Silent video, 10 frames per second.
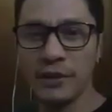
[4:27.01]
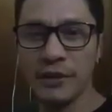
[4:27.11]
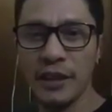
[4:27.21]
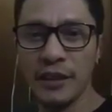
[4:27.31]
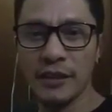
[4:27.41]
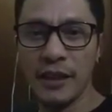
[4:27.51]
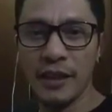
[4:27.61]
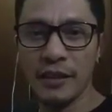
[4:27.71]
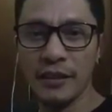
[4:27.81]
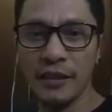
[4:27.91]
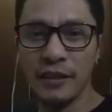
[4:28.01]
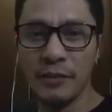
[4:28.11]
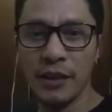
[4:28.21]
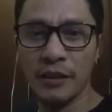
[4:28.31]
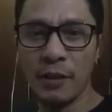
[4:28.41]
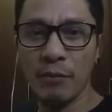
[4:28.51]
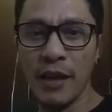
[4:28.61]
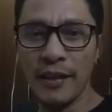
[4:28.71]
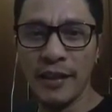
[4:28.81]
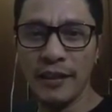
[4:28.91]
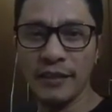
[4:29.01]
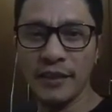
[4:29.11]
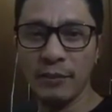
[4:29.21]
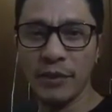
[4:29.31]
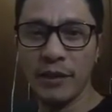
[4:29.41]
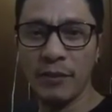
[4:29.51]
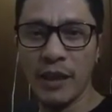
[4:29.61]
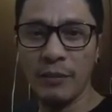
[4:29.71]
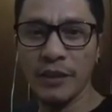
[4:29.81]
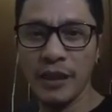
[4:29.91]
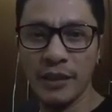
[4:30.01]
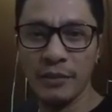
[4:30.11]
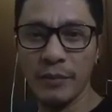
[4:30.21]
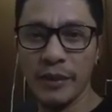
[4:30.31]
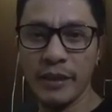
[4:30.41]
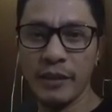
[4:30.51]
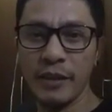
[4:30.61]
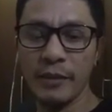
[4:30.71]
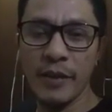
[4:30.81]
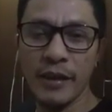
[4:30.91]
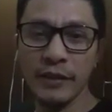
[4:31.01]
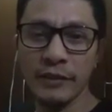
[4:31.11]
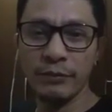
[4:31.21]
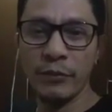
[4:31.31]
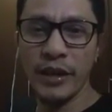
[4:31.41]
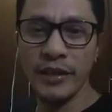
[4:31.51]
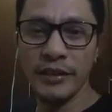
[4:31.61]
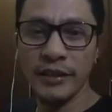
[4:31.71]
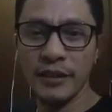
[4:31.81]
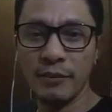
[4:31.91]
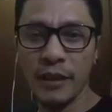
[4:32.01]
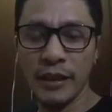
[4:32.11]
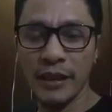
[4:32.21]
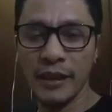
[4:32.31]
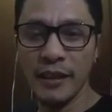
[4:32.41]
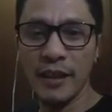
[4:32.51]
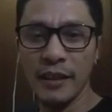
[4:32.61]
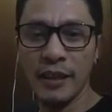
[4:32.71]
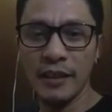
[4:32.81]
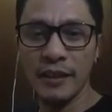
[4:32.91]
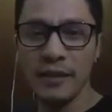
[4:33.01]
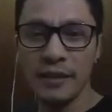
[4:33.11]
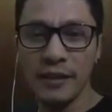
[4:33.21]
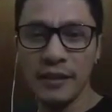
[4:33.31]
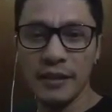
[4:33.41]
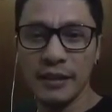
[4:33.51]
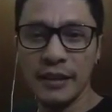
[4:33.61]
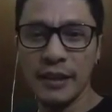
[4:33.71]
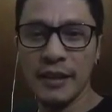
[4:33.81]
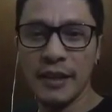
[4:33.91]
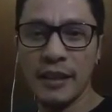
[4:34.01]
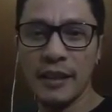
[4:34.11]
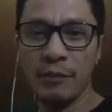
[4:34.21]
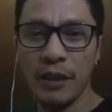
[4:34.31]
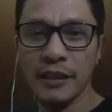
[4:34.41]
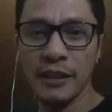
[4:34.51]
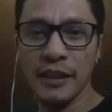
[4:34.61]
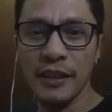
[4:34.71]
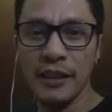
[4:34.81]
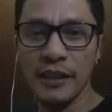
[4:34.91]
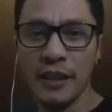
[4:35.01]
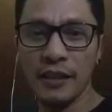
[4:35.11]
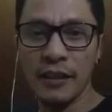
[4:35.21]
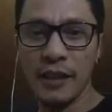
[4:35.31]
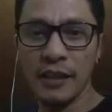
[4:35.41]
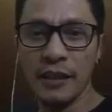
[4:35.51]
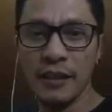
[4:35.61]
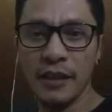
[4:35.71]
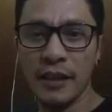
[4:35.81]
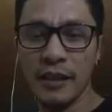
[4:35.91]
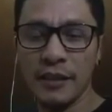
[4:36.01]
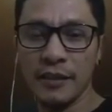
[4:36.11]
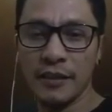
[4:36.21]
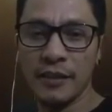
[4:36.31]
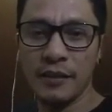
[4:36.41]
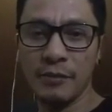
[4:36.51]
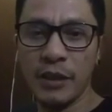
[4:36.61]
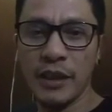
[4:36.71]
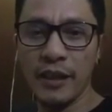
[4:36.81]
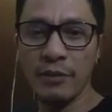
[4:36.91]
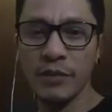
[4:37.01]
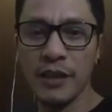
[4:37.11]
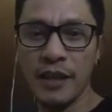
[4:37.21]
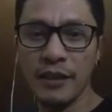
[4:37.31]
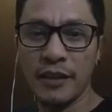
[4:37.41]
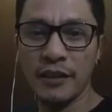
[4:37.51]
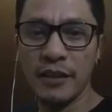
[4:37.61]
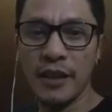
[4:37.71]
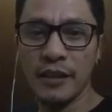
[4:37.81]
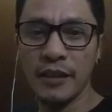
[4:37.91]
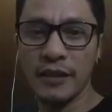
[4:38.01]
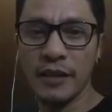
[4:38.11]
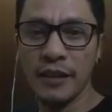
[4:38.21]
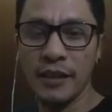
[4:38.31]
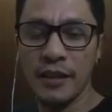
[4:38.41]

photos dyan sa ating mga tambayan. Siyempre marami tayong mga bagong friends na makikilala. Kaya panatilihin ang lagi uh, ah, palakaibigan at laging